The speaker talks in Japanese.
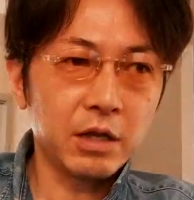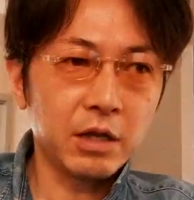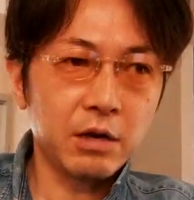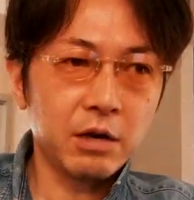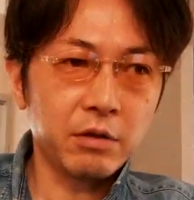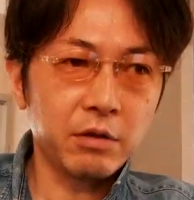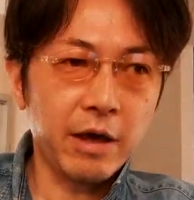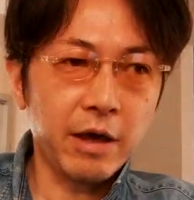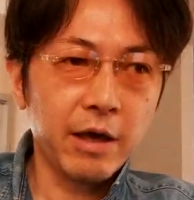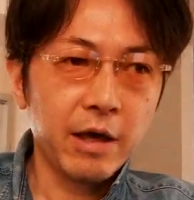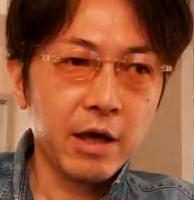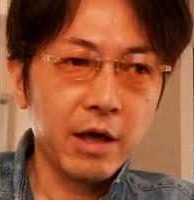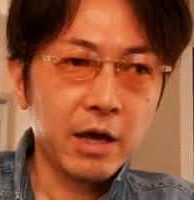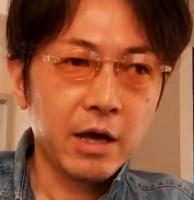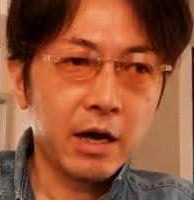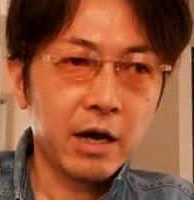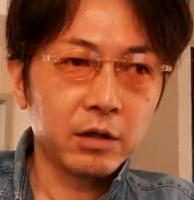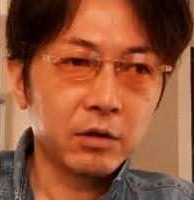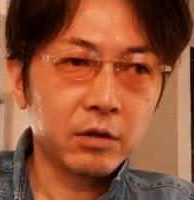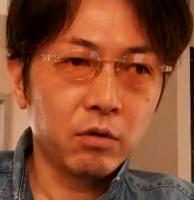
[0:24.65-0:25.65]
なので、
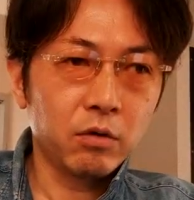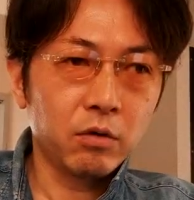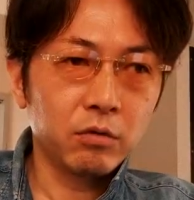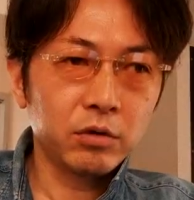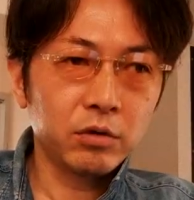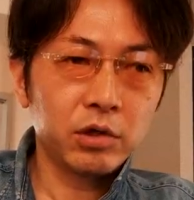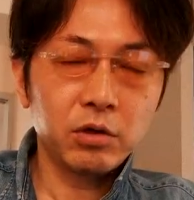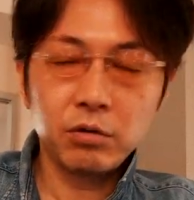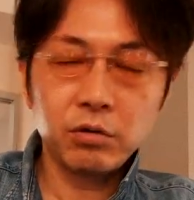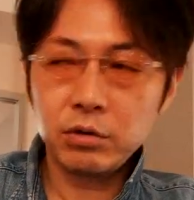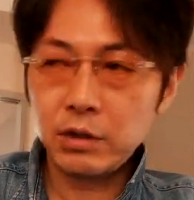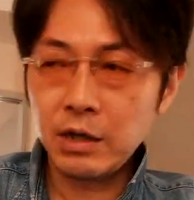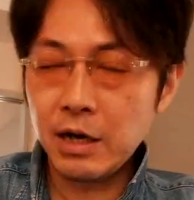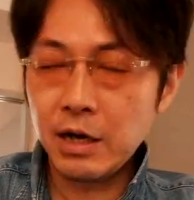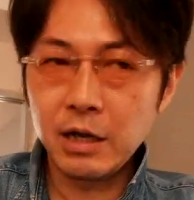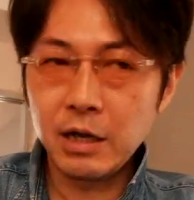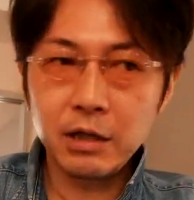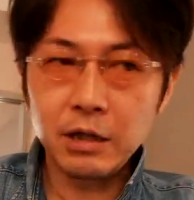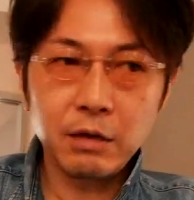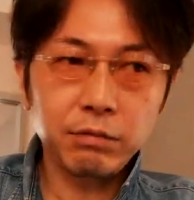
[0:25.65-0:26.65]
あの、後ろ塞
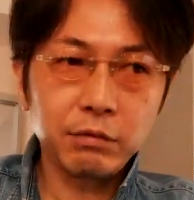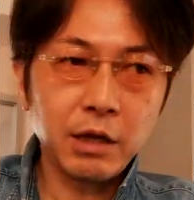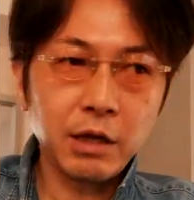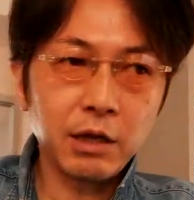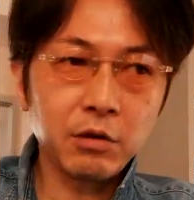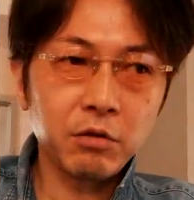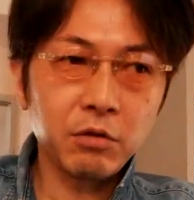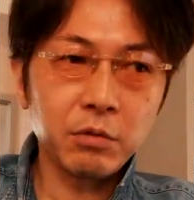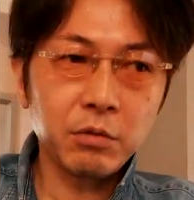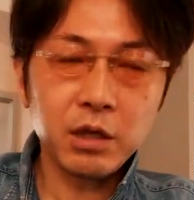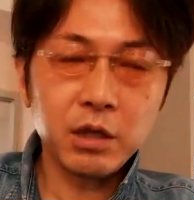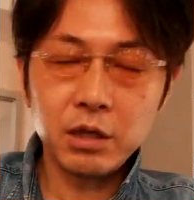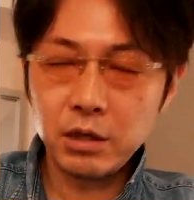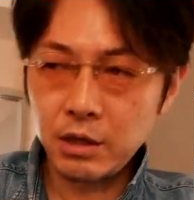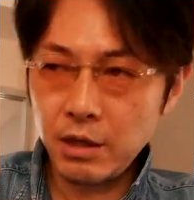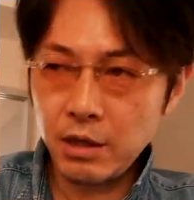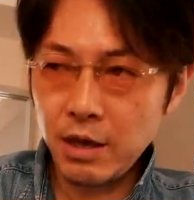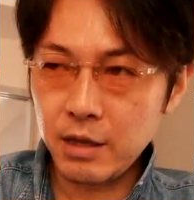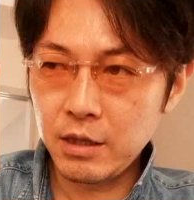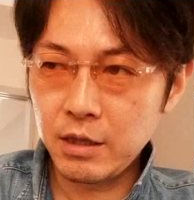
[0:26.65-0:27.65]
がれて2人組で来
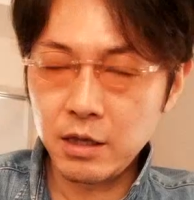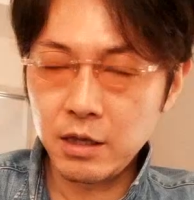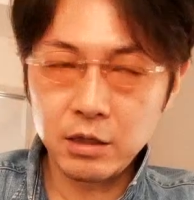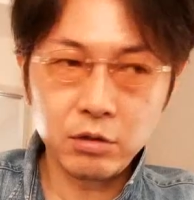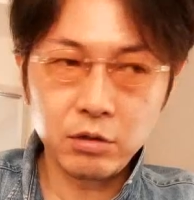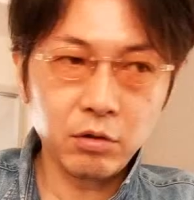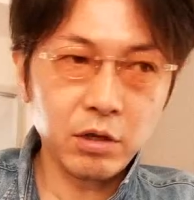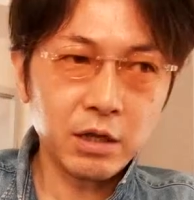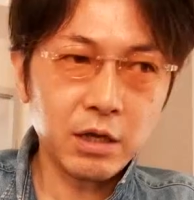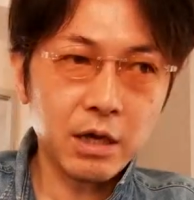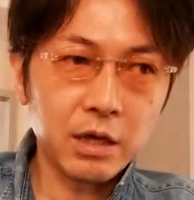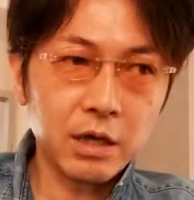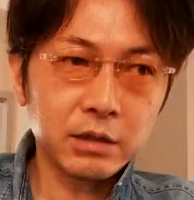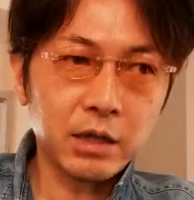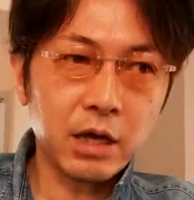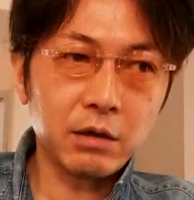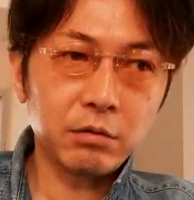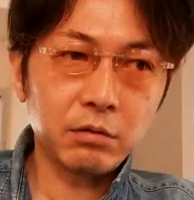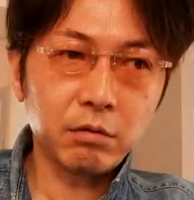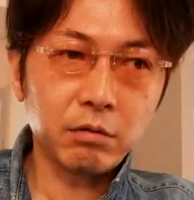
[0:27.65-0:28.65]
て、で、1人が
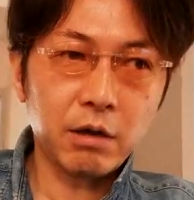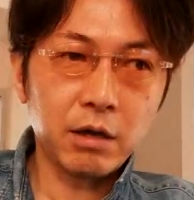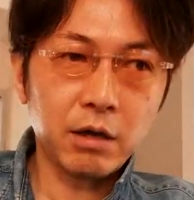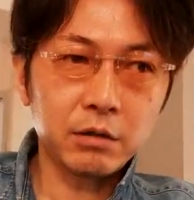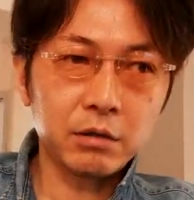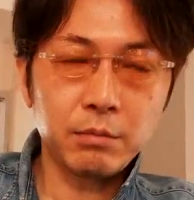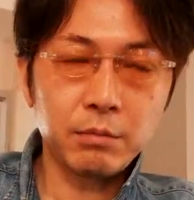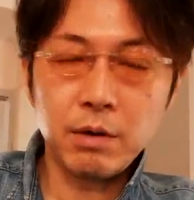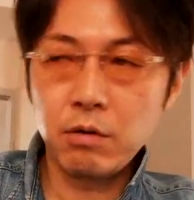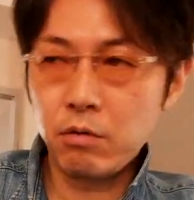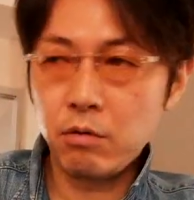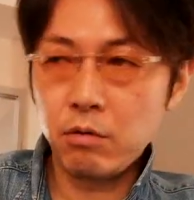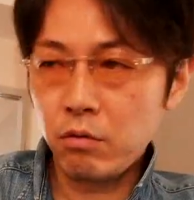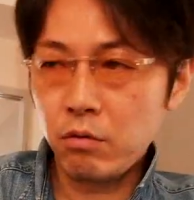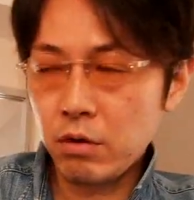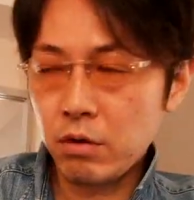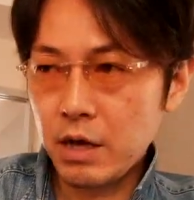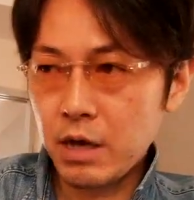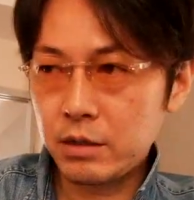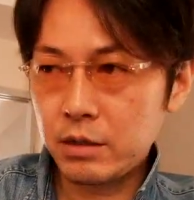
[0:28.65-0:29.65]
財布とかスマホ
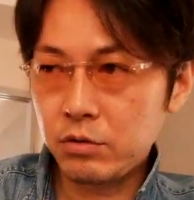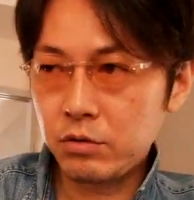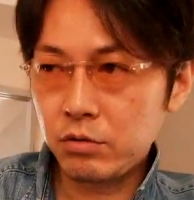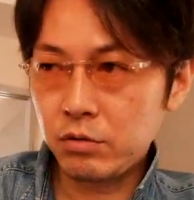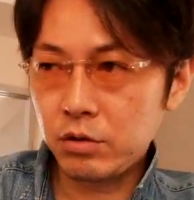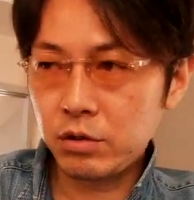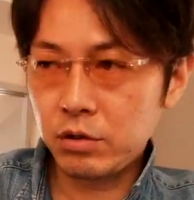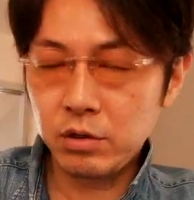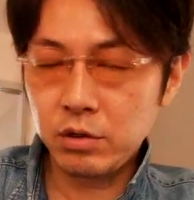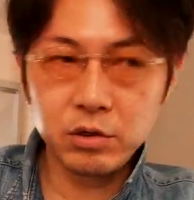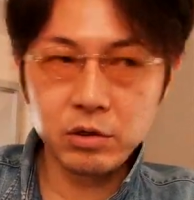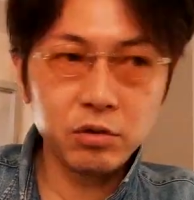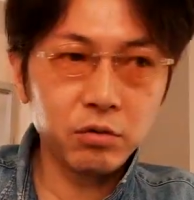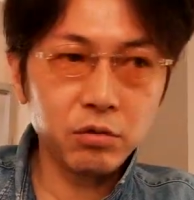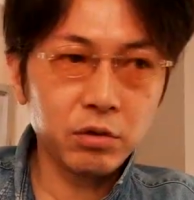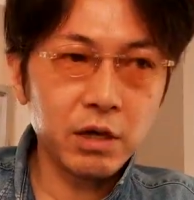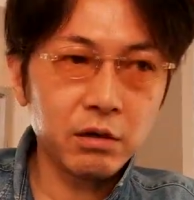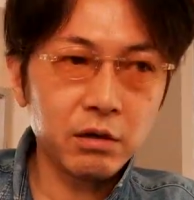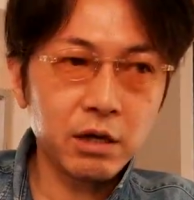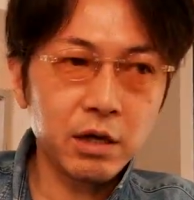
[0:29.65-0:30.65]
を回収、
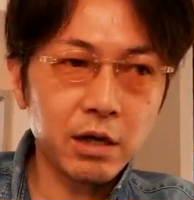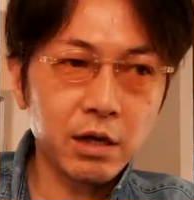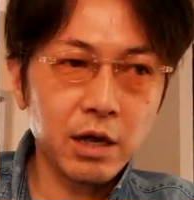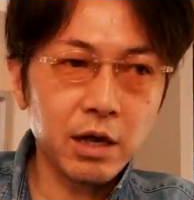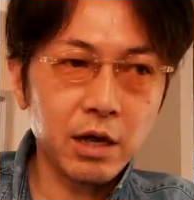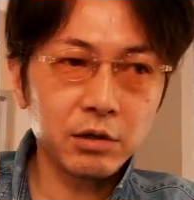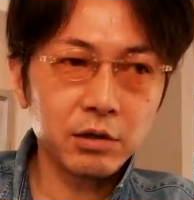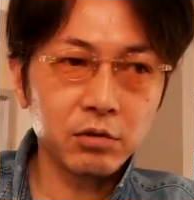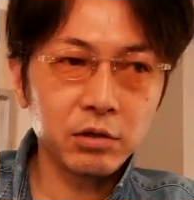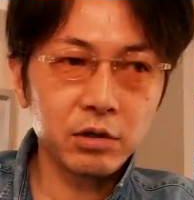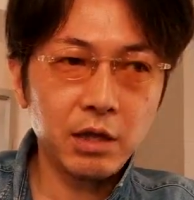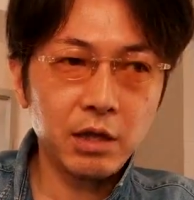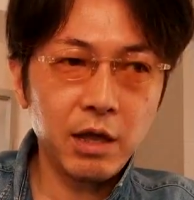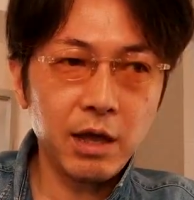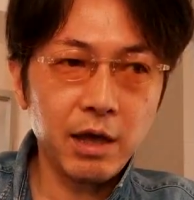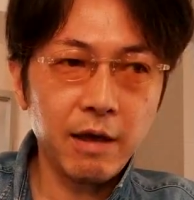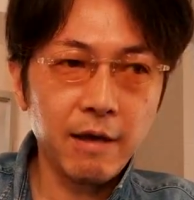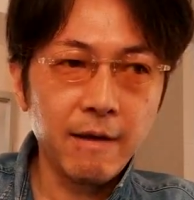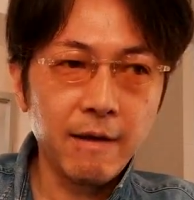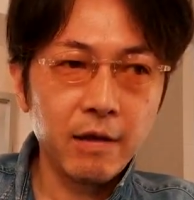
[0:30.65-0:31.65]
乗客から回収し
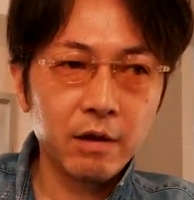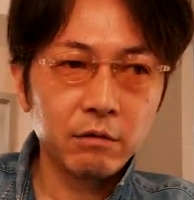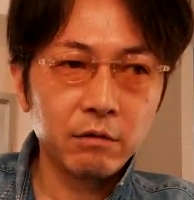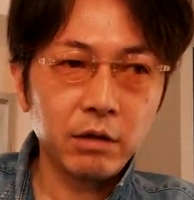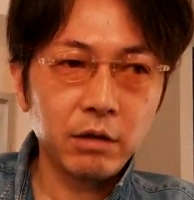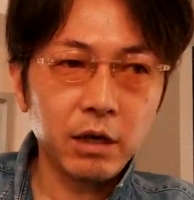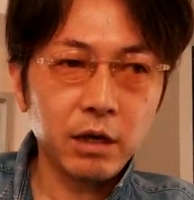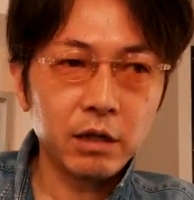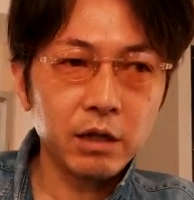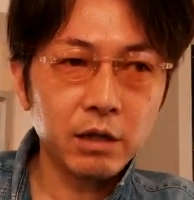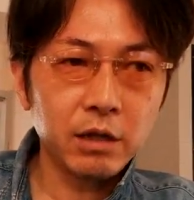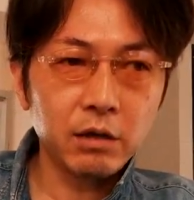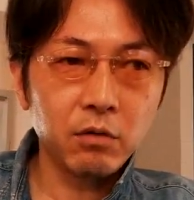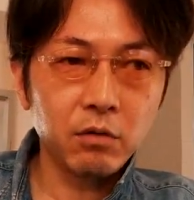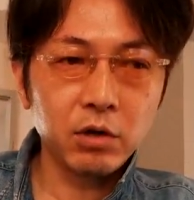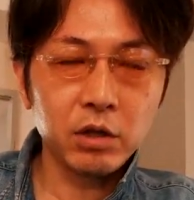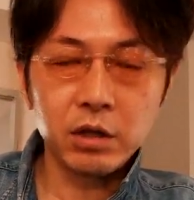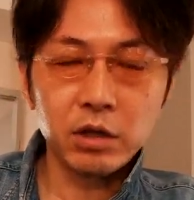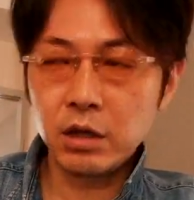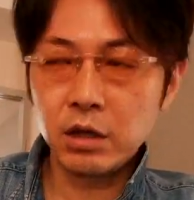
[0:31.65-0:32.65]
て、2人で
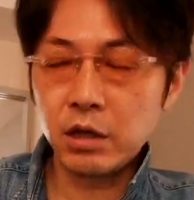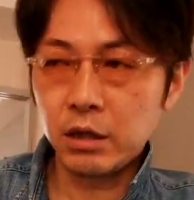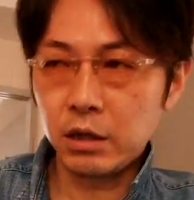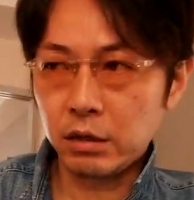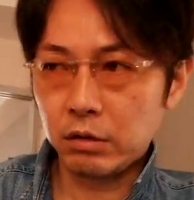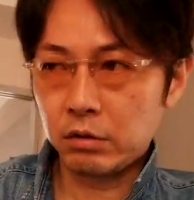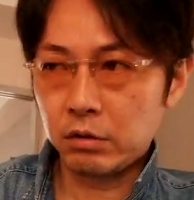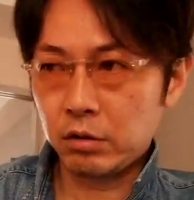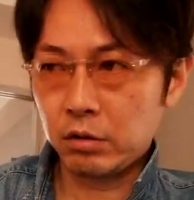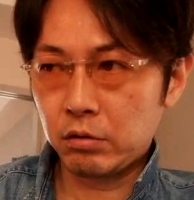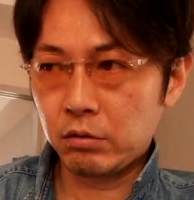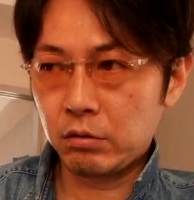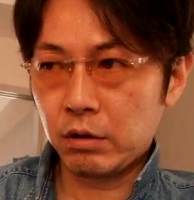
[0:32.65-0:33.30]
降りて逃げていくっていう